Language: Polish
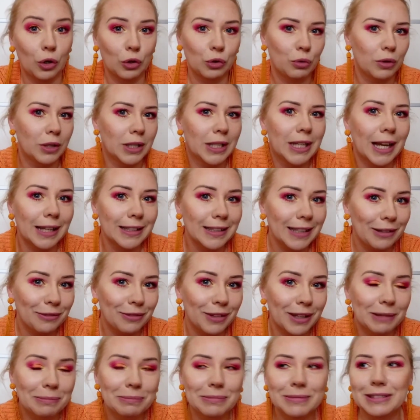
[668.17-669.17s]
o których ja nie
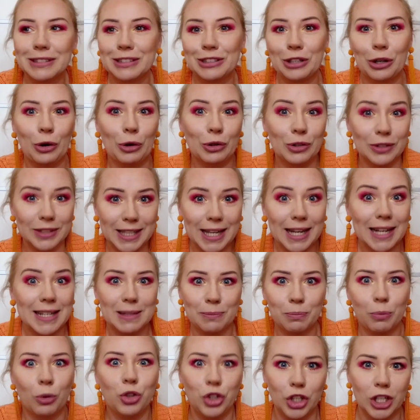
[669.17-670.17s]
wiem, to
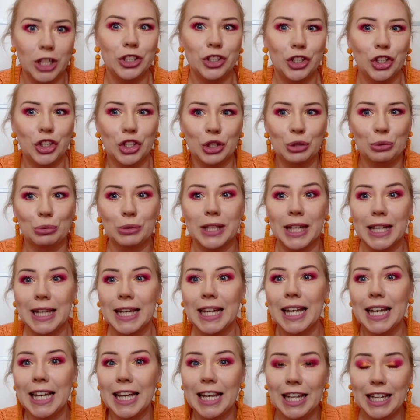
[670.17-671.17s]
zaraz podzielcie się
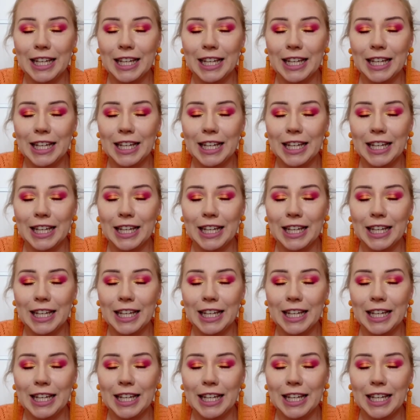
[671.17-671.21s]
tutaj